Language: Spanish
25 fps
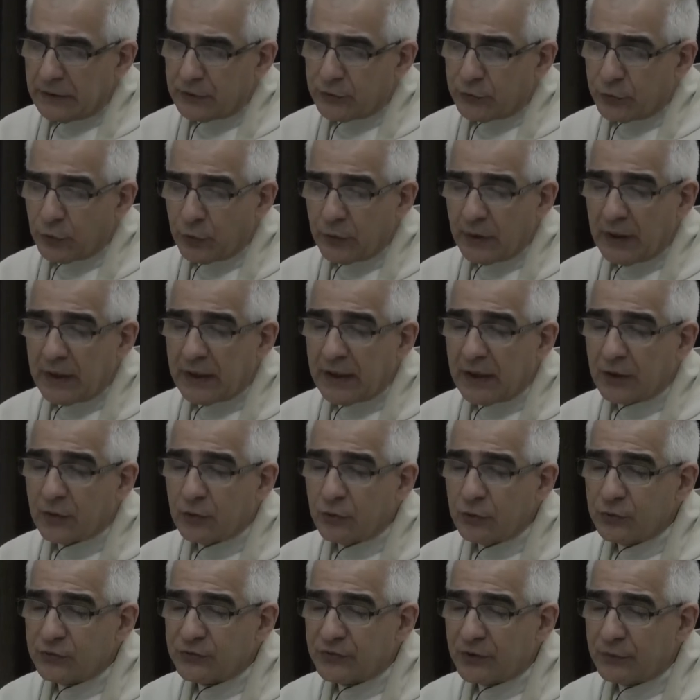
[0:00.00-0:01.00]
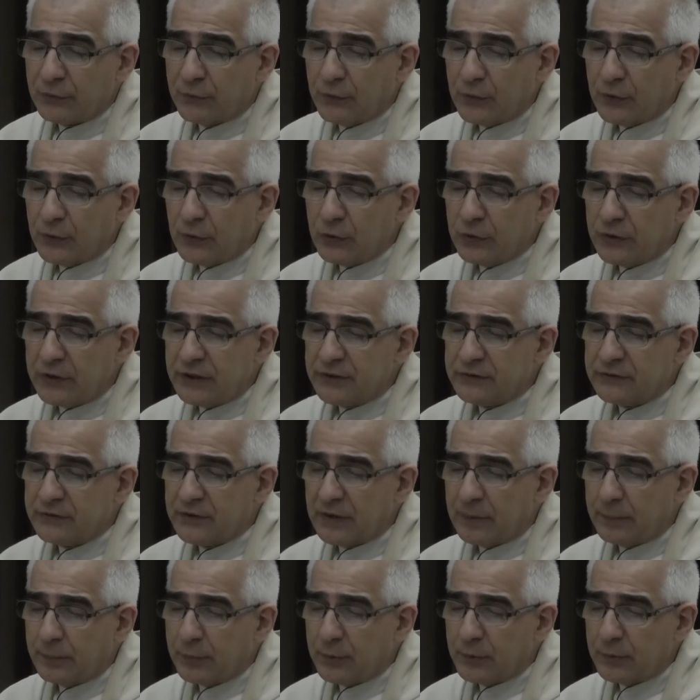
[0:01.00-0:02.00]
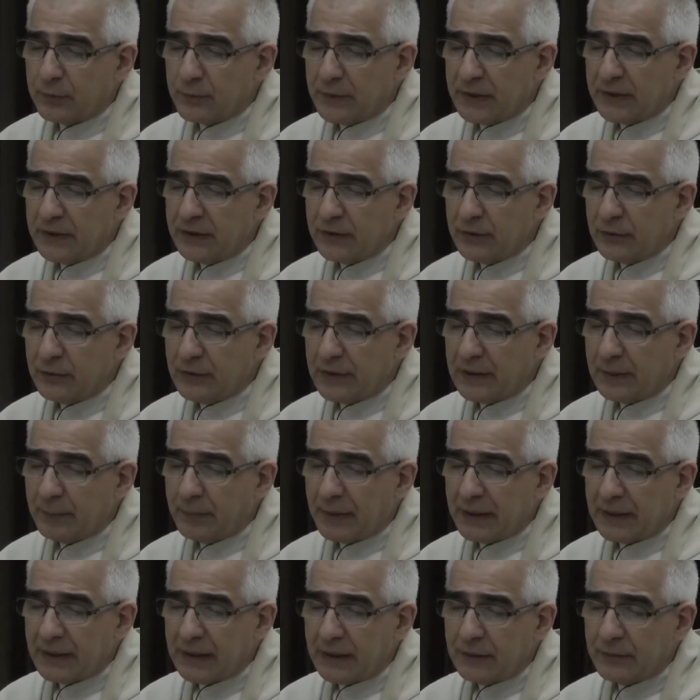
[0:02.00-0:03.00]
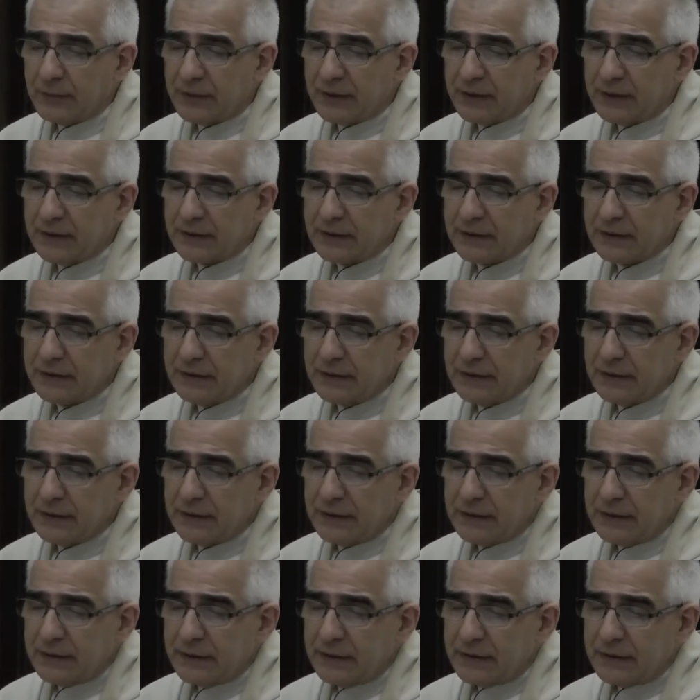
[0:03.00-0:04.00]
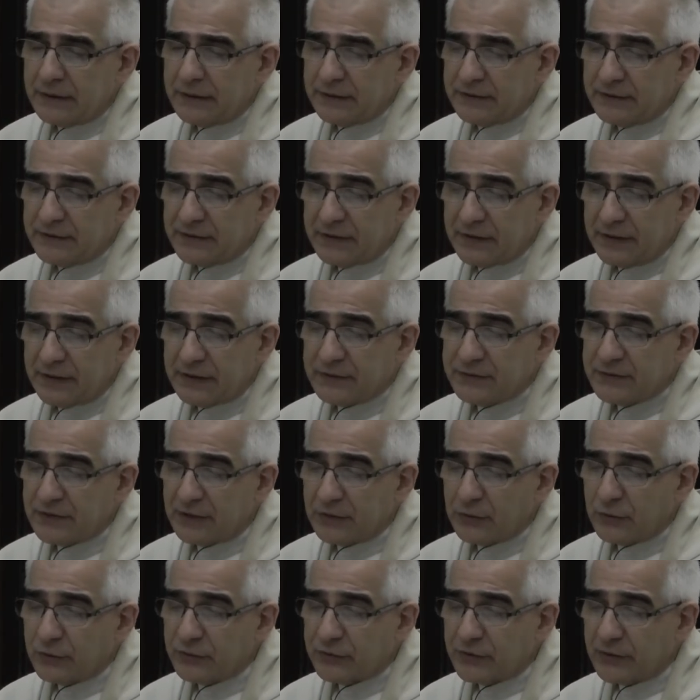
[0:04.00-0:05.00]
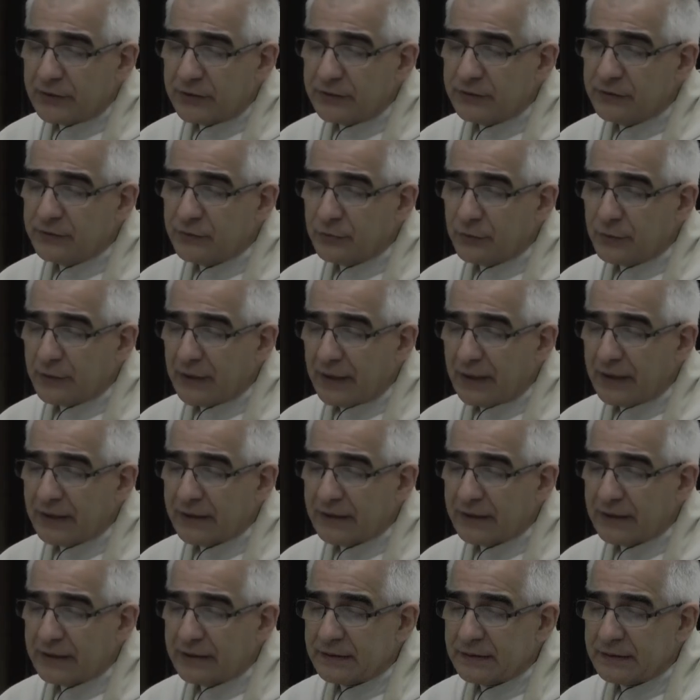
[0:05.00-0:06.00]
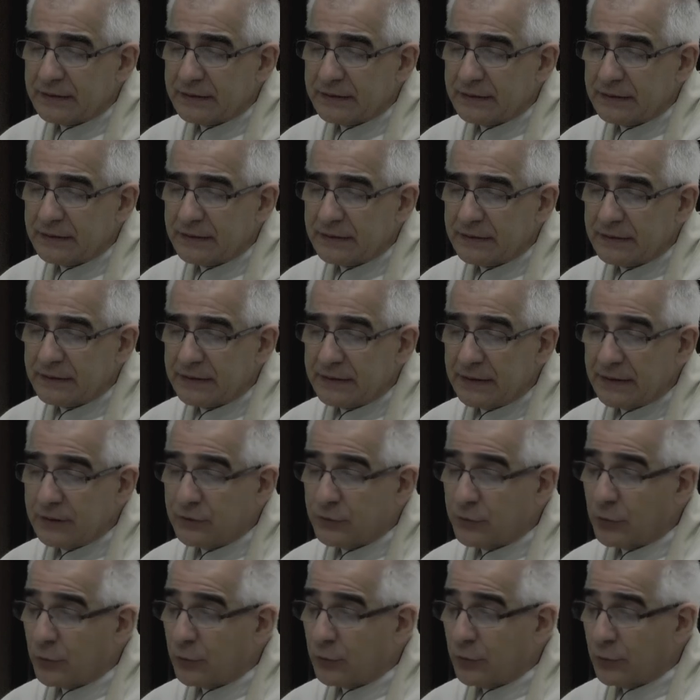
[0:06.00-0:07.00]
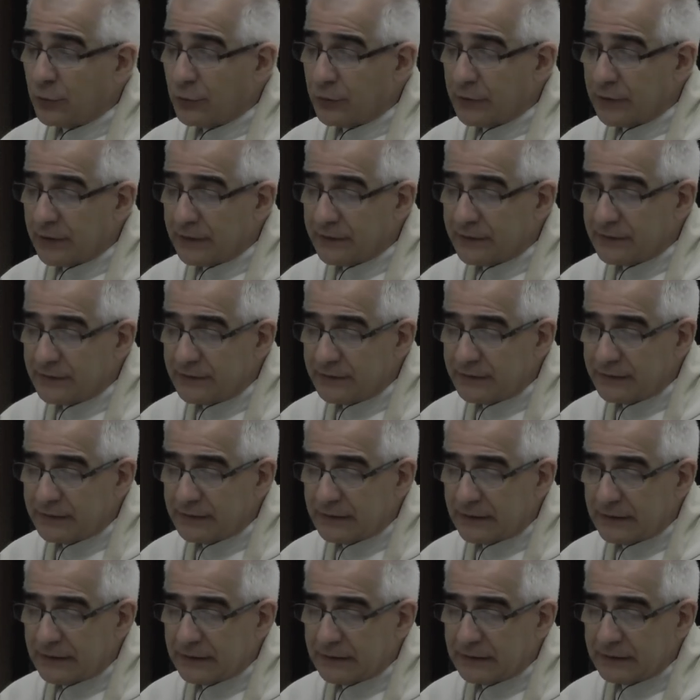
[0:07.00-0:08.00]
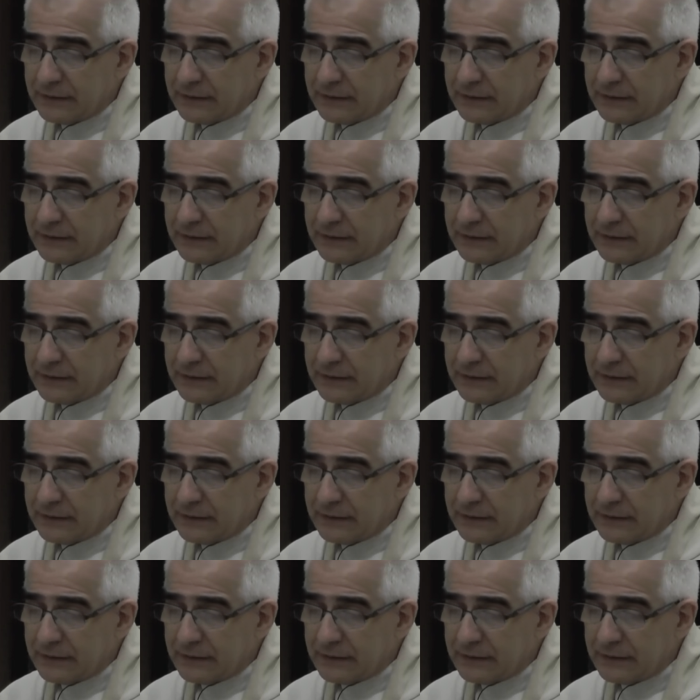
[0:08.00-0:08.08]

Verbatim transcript: Todas las cosas fueron hechas por medio de la palabra y sin ella no se hizo nada de todo lo que existe.